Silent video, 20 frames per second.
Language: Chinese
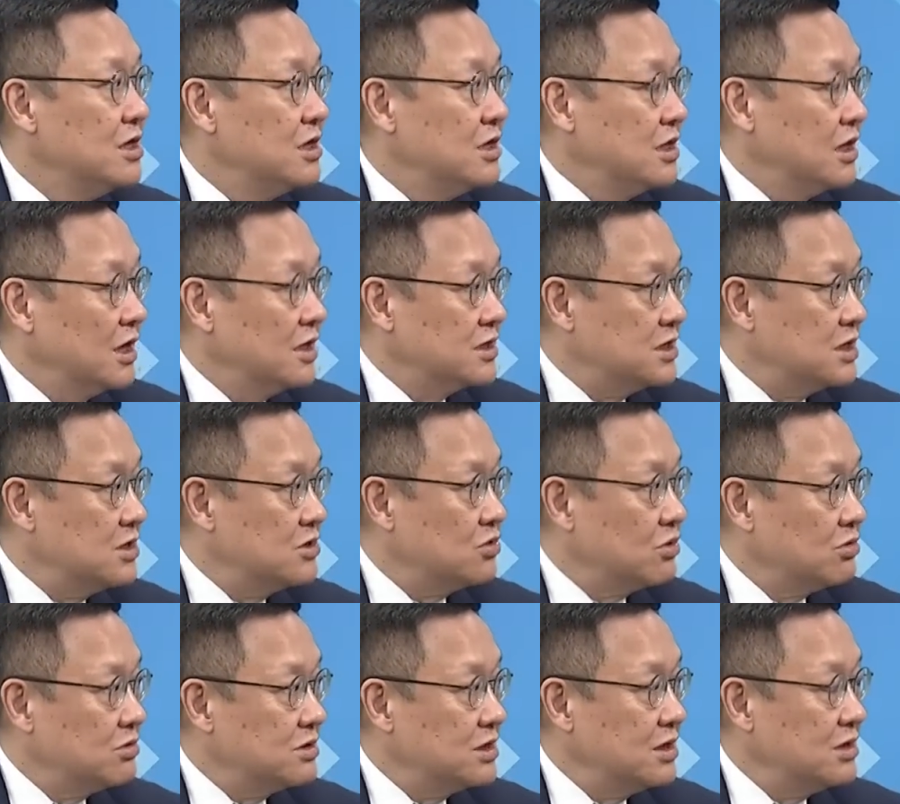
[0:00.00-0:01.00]
那这
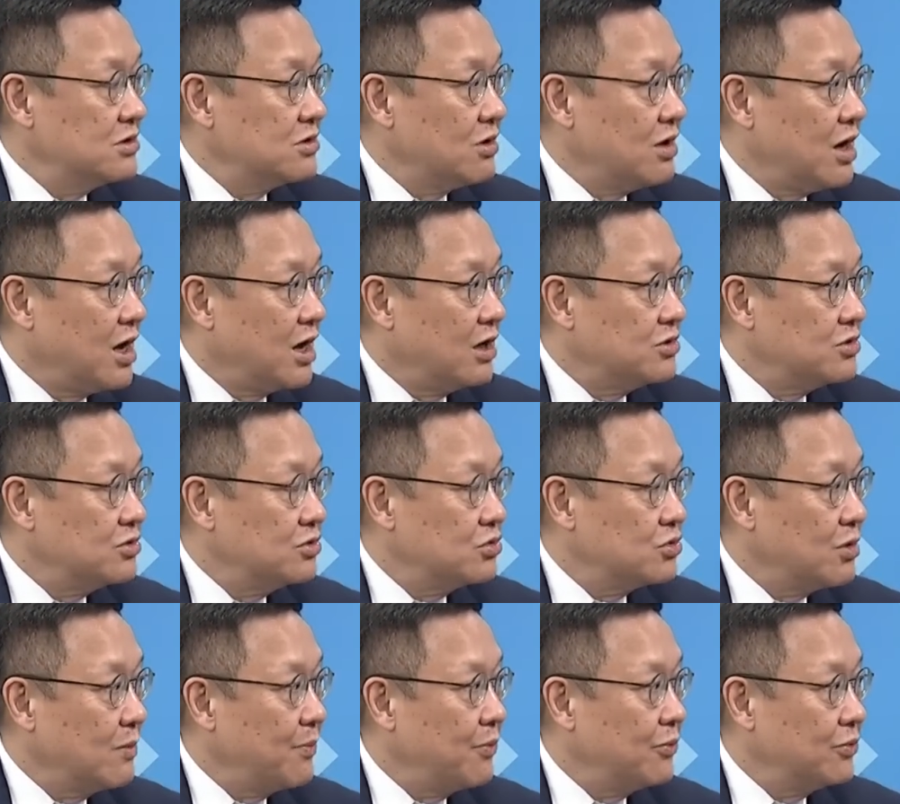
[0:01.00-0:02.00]
种这种哈，就是
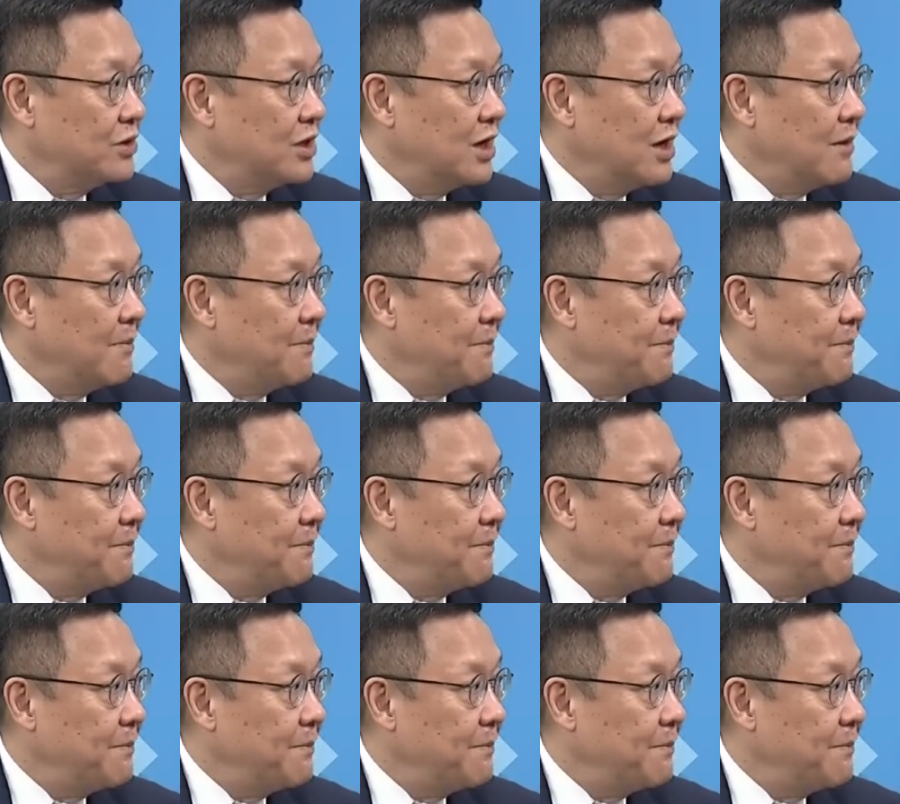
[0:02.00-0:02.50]
说补贴。